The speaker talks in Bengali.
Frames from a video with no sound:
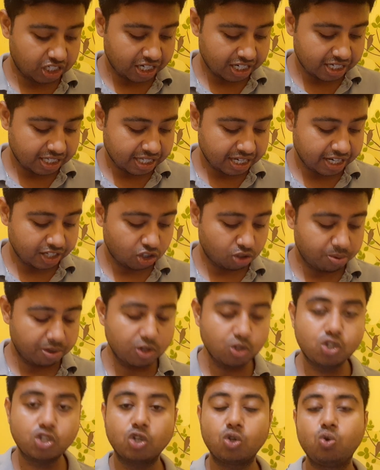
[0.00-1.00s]
শেষ তারিখ তোমার
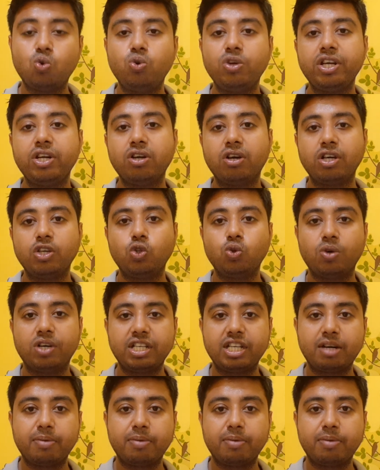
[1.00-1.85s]
হচ্ছে কুড়ি নয় দু